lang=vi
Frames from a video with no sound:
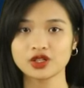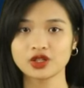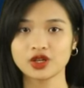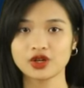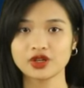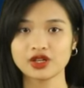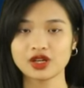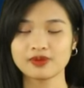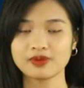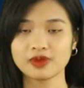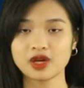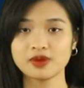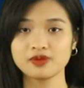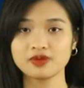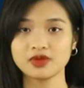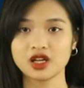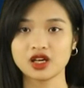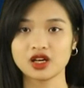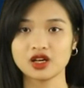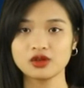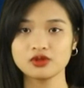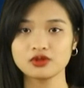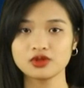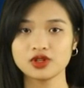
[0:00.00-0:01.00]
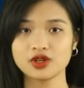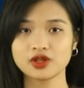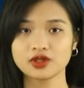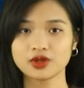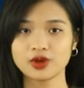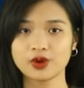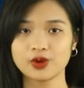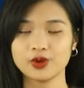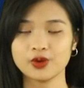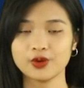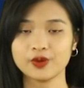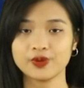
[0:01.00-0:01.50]
có nạp âm là Ốc Thượng
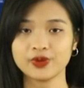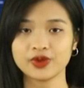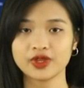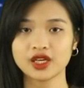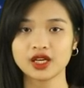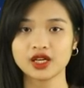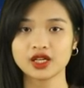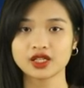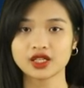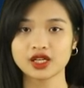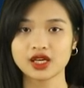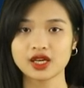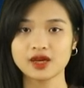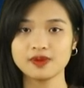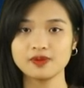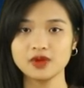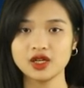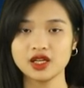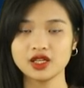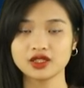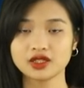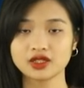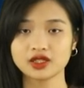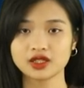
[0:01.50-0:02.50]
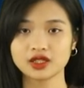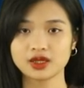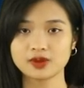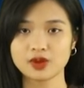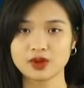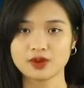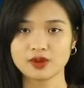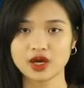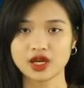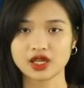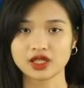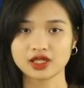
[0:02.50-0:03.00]
Thổ. Ngày âm lịch ngày
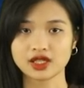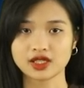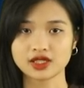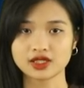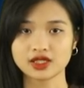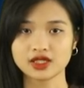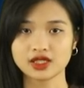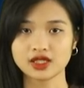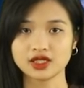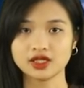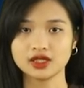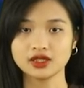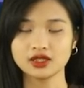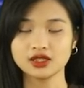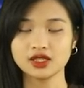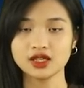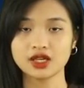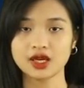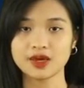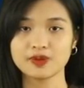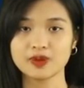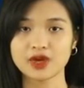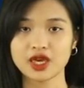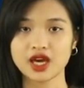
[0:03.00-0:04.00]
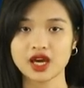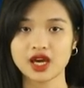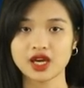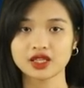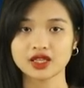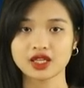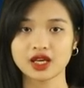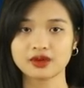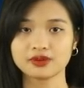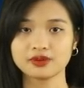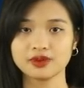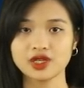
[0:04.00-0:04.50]
17 tháng 9, tức ngày
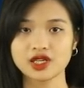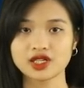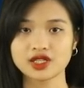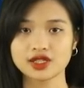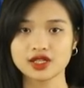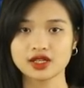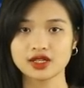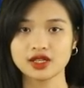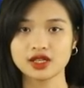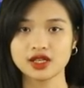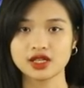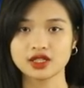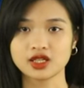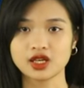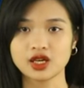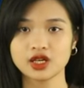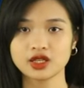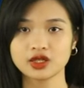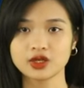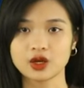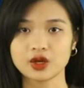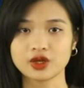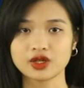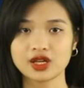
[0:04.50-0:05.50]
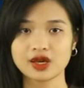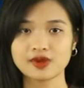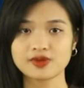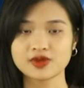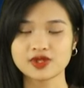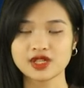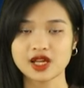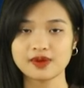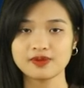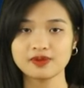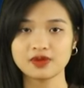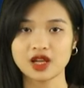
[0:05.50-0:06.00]
12 tháng 10 dương lịch, có nạp
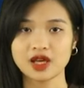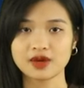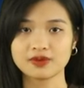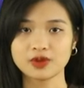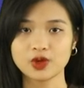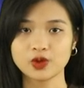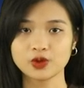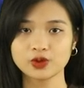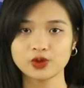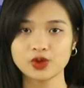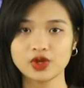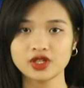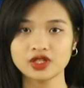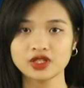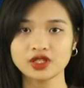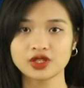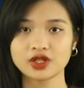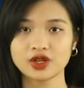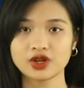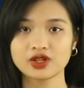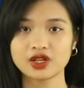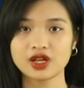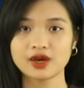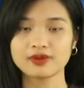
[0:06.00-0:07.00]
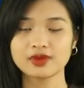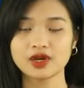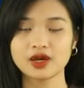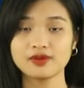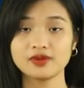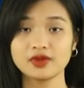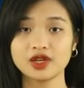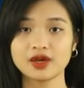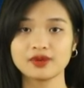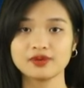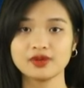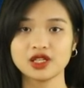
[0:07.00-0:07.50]
giáp là Mậu Tuất, có nạp
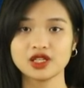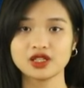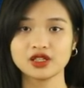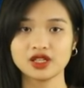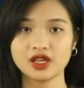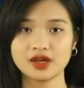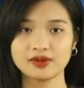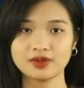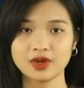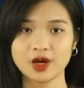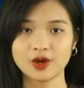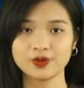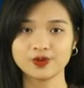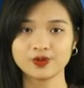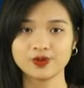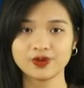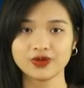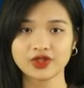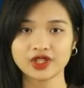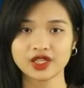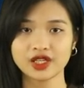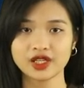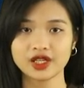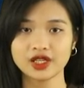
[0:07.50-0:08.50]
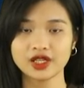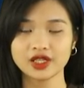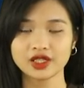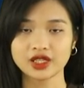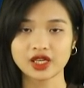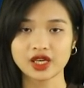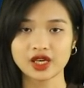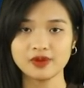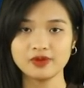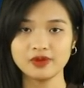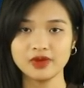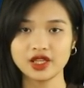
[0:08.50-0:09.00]
âm là Bình Địa Mộc.
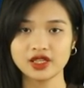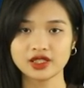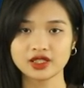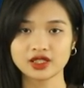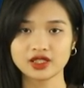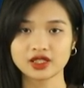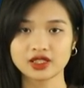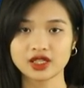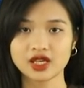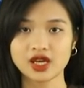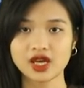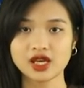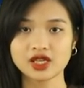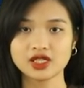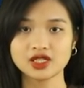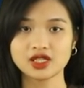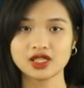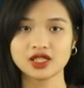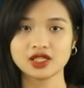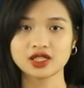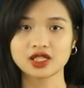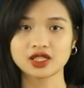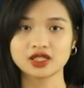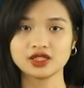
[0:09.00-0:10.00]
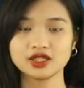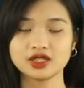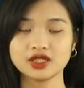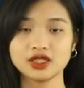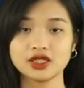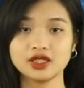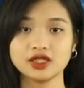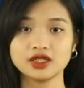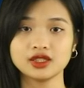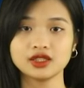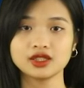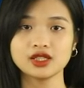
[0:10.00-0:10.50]
Ngày âm lịch ngày 29 tháng
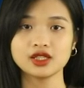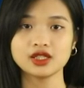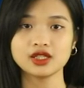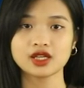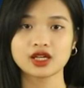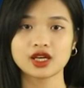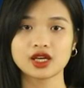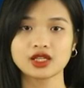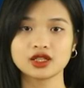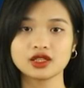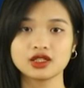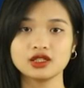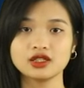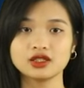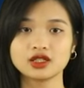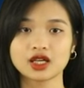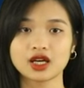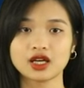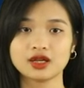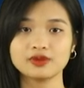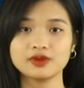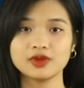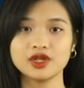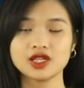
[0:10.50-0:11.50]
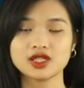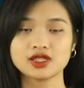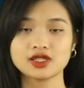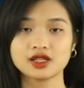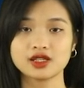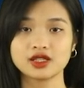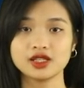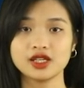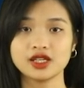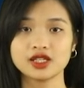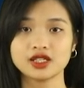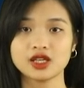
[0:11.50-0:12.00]
9, tức ngày 24 tháng 10
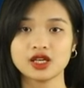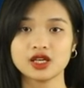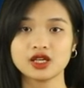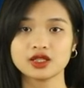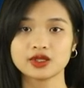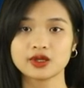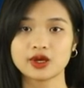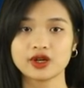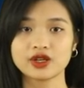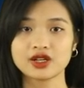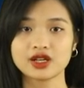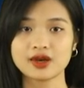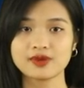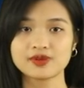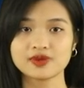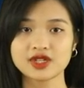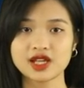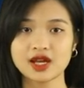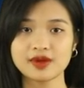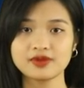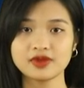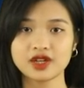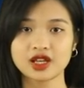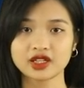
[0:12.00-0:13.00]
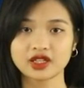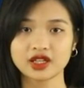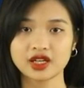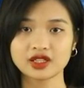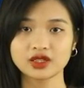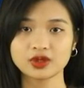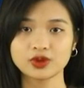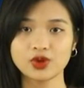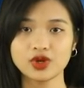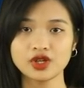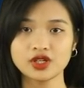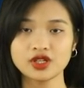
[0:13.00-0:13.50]
dương lịch, có nạp giáp là
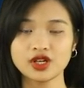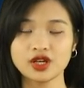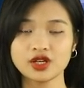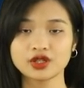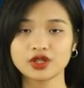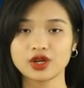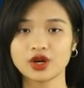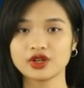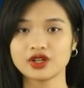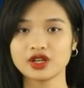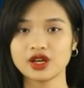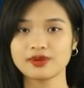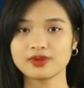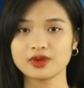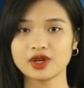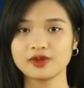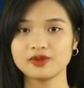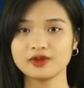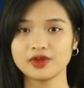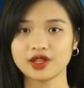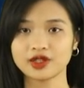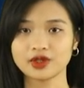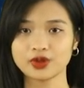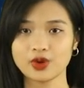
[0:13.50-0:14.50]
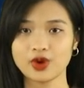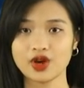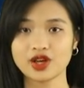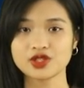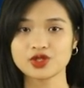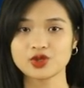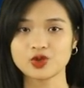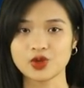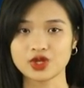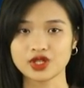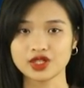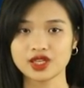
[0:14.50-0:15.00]
Canh Tuất, có nạp âm là Thoa
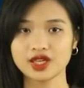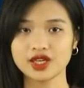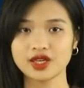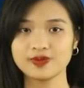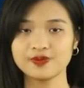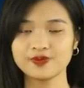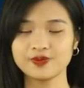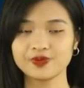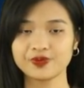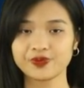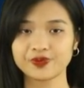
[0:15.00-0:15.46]
Xuyến Kim.